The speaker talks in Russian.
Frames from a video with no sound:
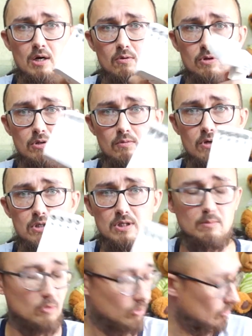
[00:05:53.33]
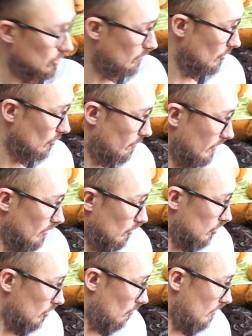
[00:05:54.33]
Вот, его я с собой тоже беру,
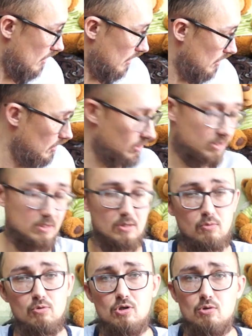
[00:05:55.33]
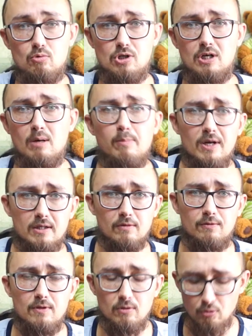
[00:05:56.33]
потому что у меня из кучи-кучи
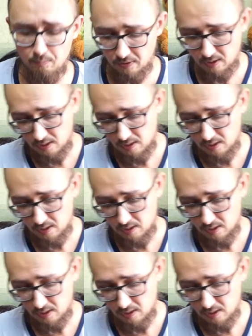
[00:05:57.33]
комплектов Anilub